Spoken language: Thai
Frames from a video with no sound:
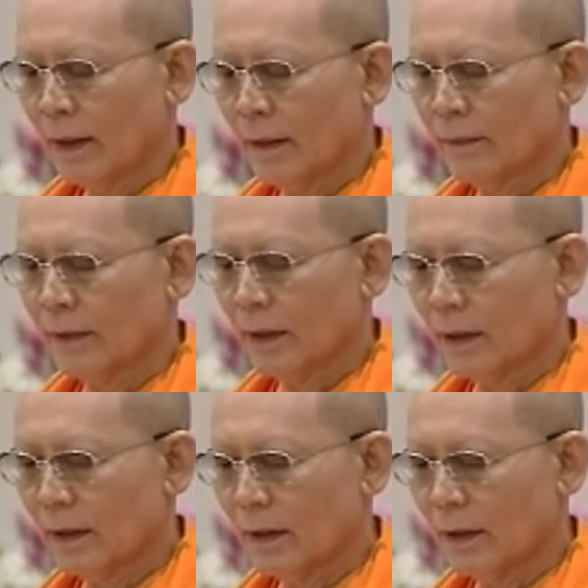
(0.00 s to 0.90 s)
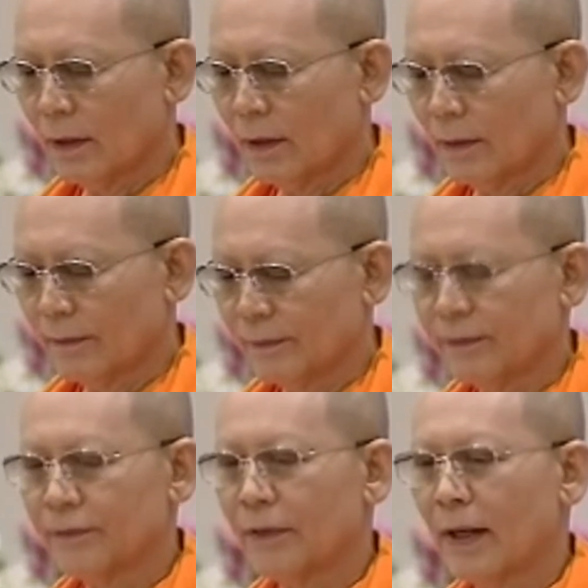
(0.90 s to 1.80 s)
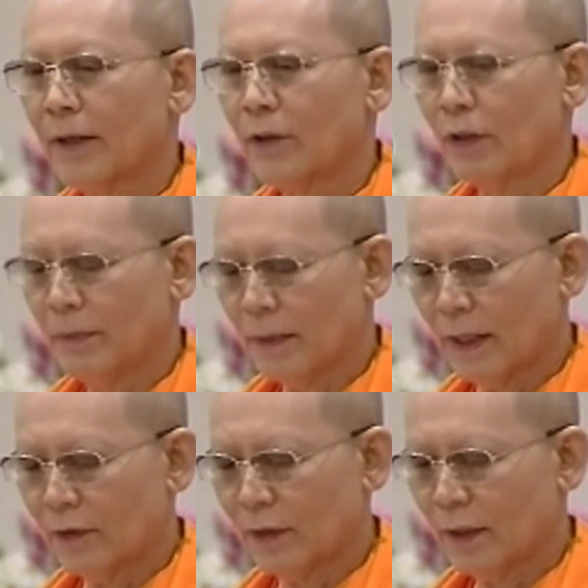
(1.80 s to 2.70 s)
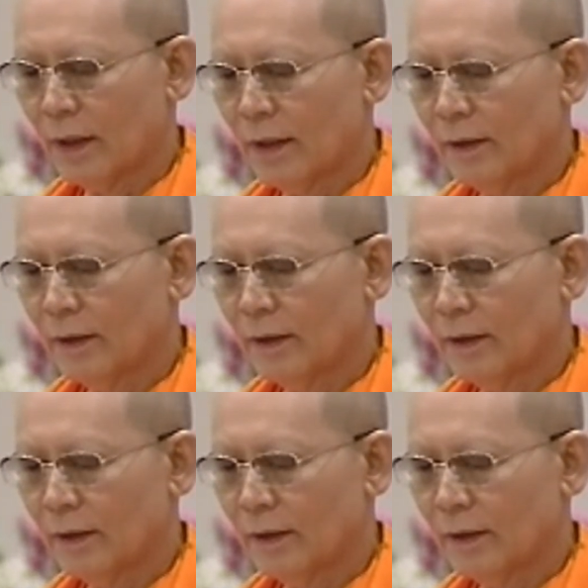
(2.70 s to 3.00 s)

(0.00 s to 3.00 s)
คำตอบฟังอยู่หรือเปล่าจ๊ะ